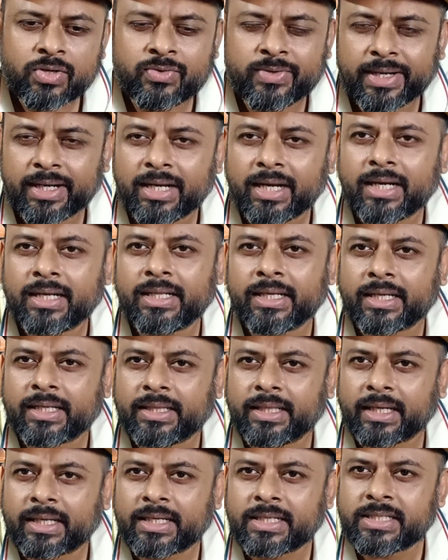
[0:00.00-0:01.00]
ট্রেলার
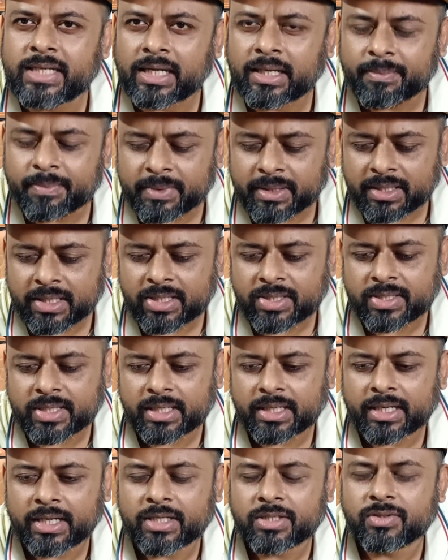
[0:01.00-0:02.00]
দেখে থাকি শাকিব খানের
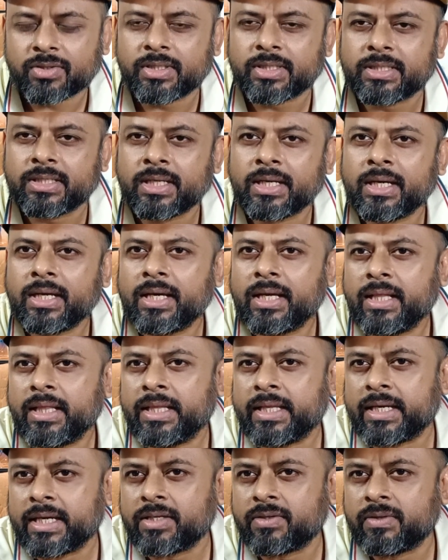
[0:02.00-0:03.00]
ট্রেলারের যদি
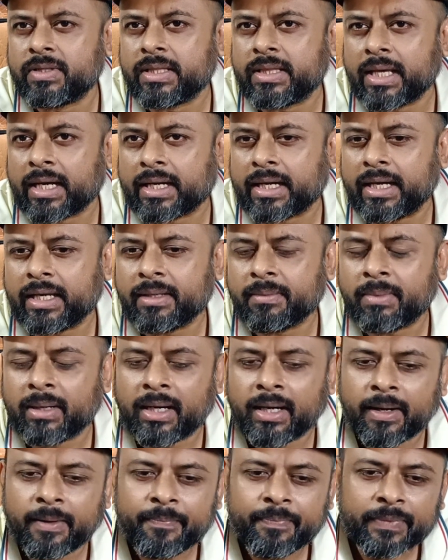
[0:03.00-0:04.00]
দিকে যদি তাকাই
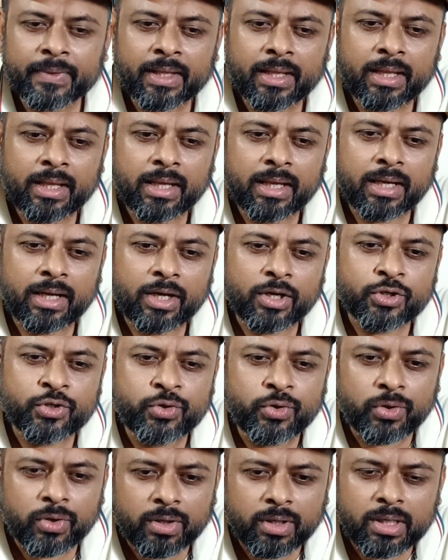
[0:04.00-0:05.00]
বা
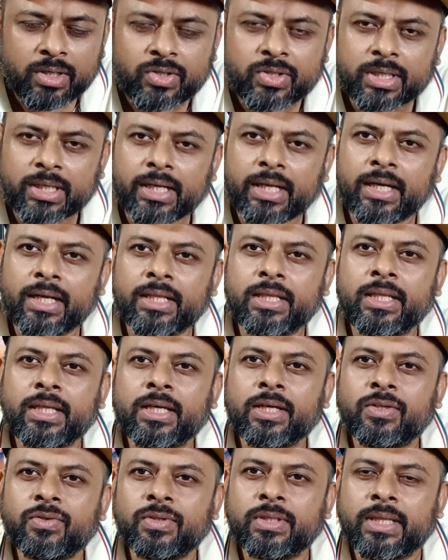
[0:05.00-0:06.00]
সুরঙ্গের ট্রেলারের
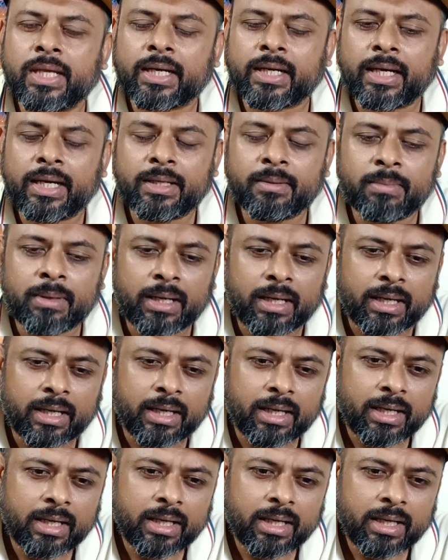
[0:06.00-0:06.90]
দিকে যদি তাকাই বা